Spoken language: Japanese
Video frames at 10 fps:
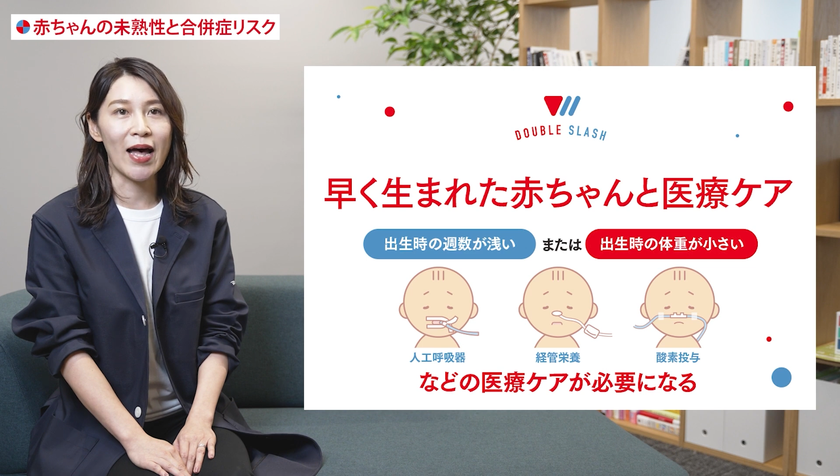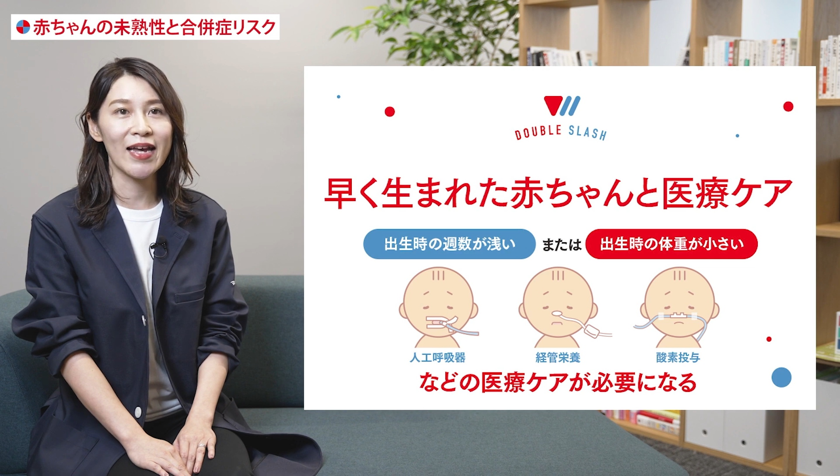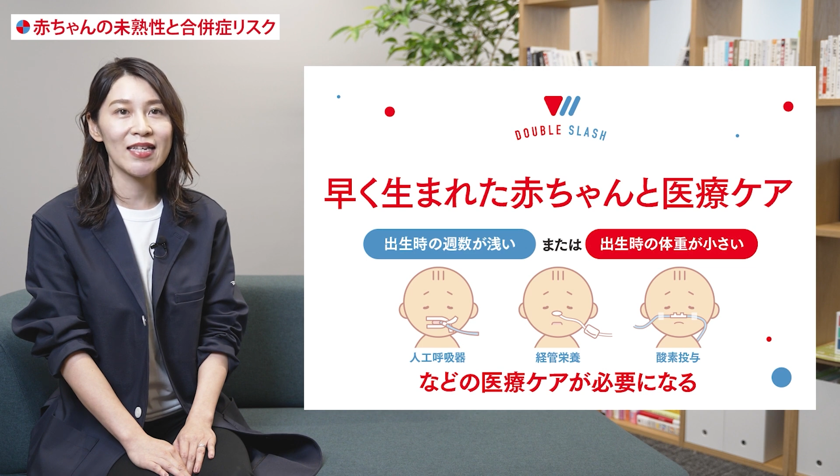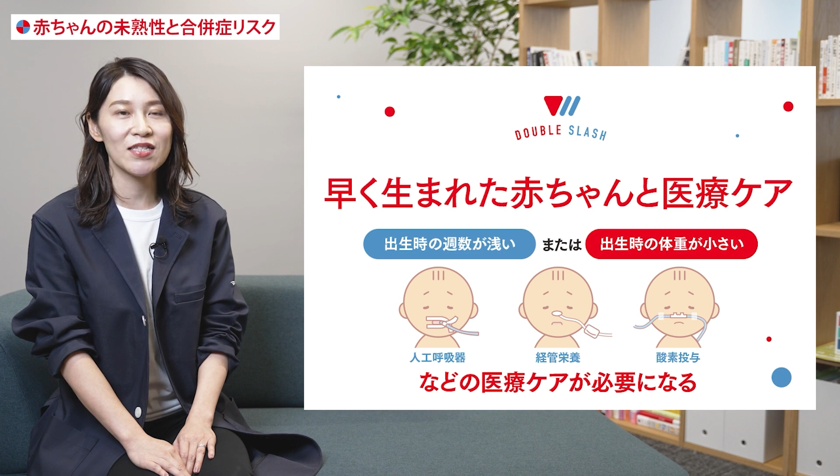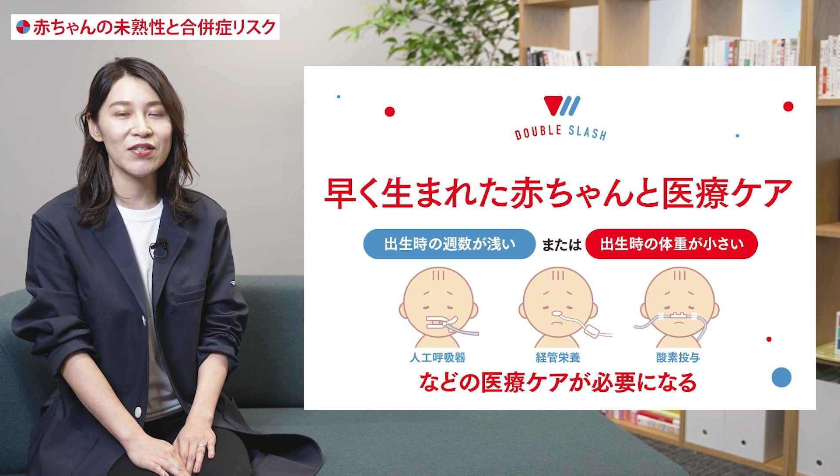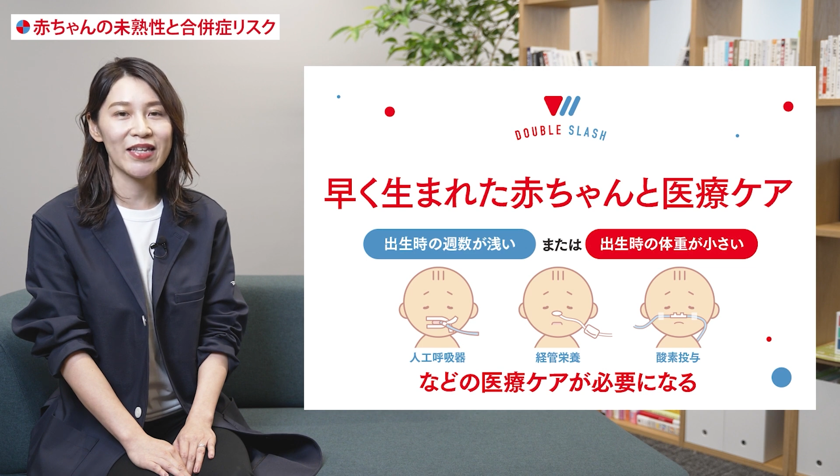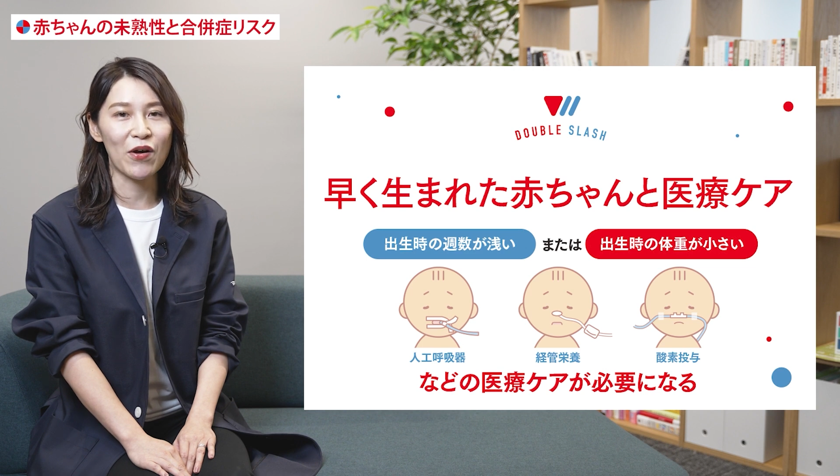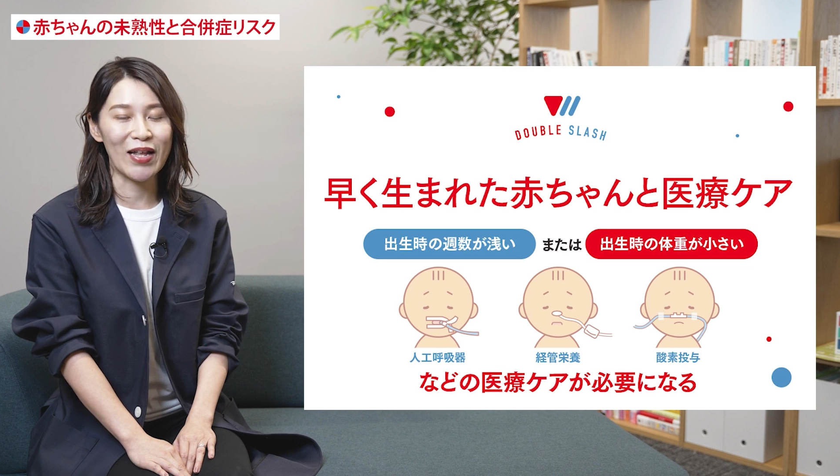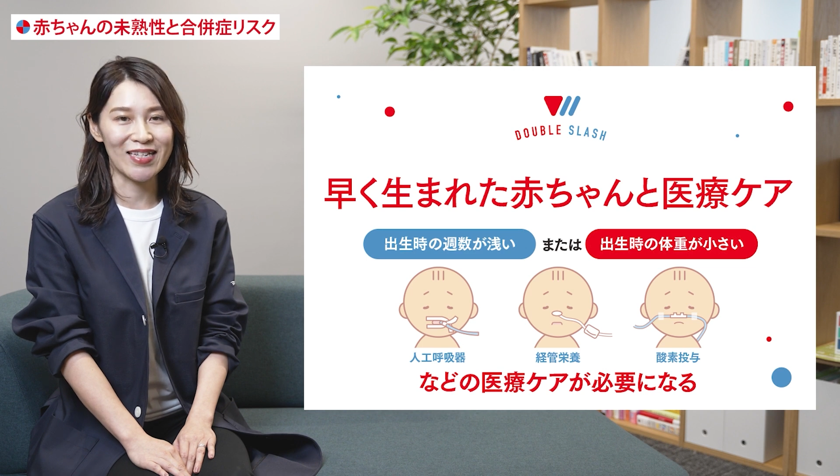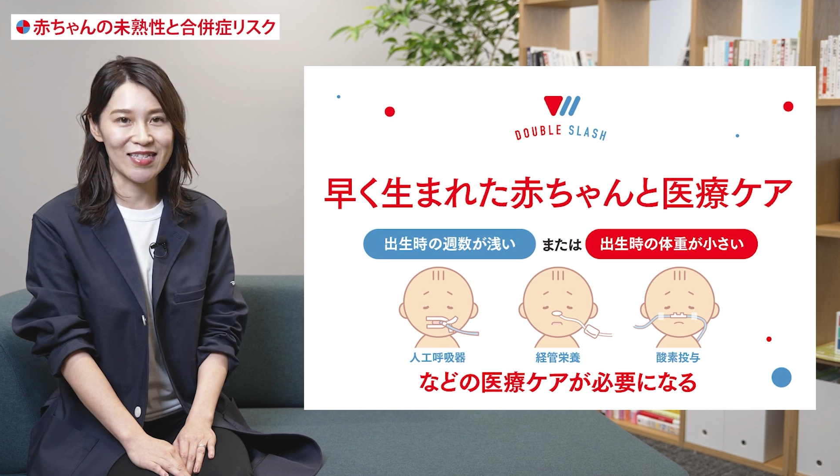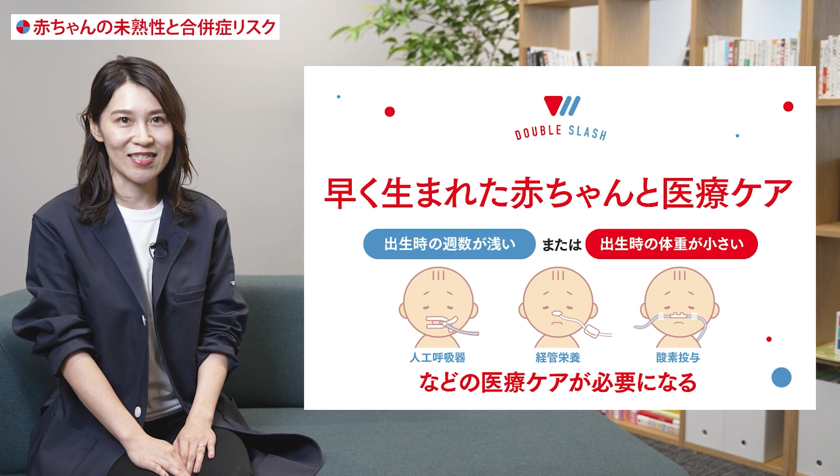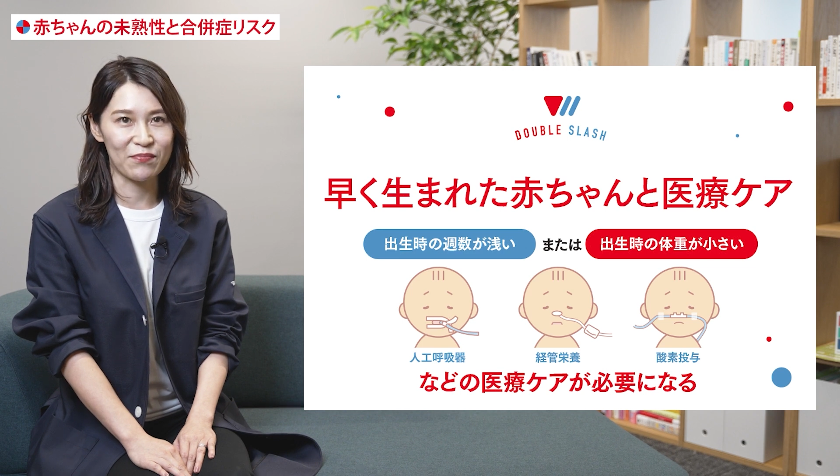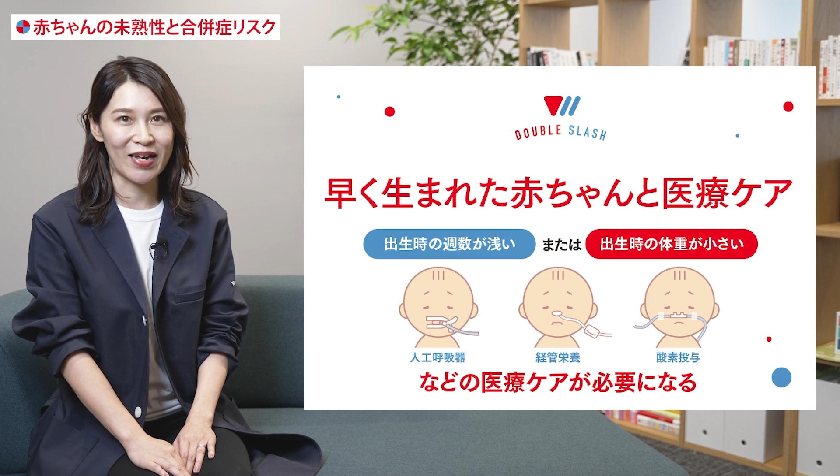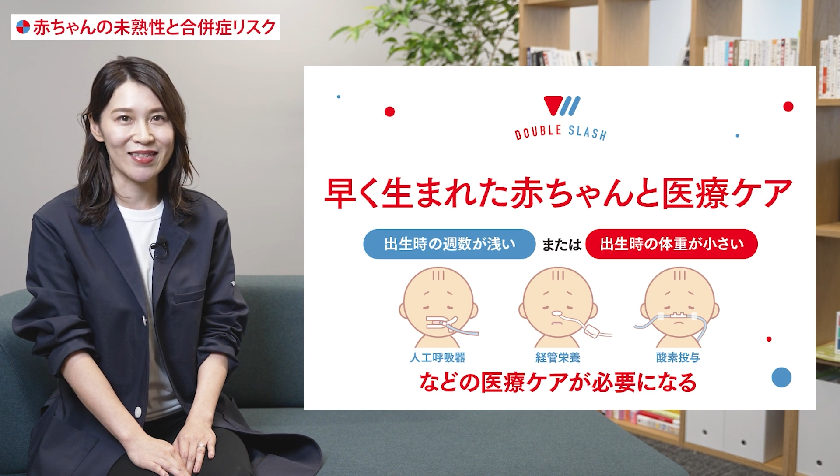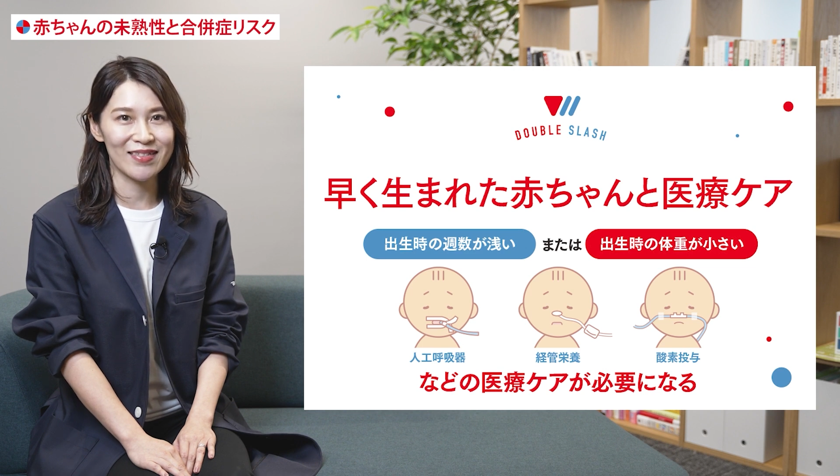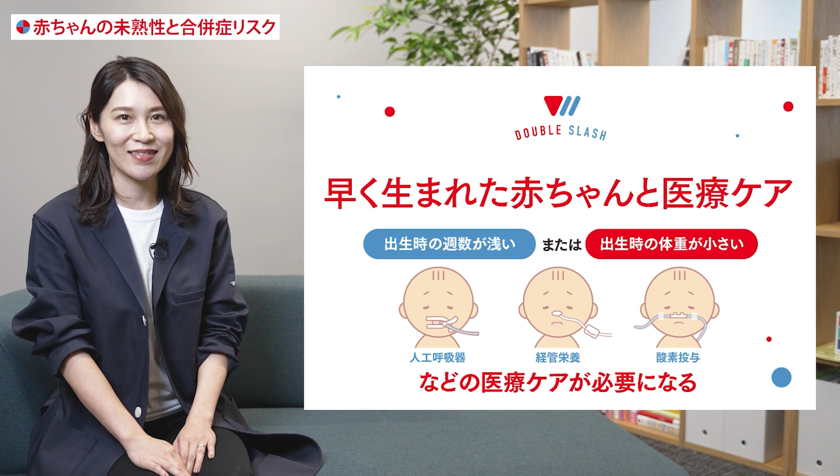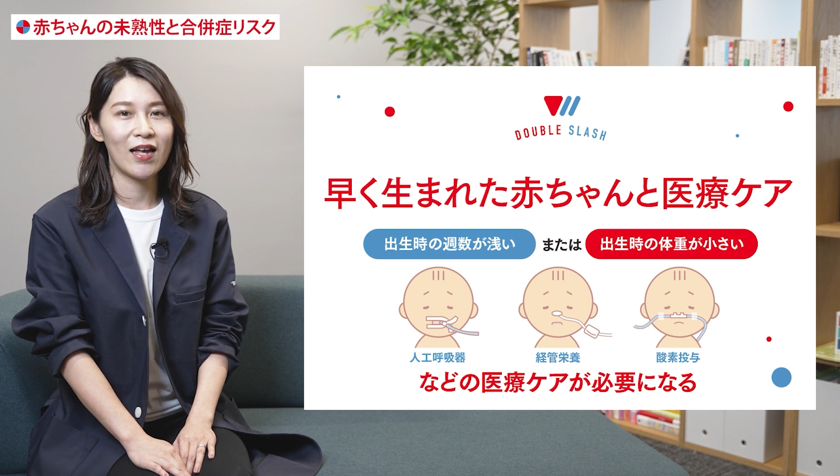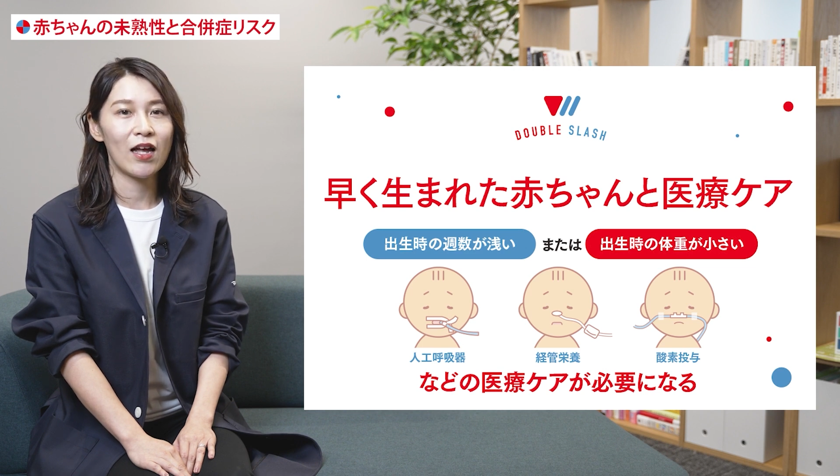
合についてお話しします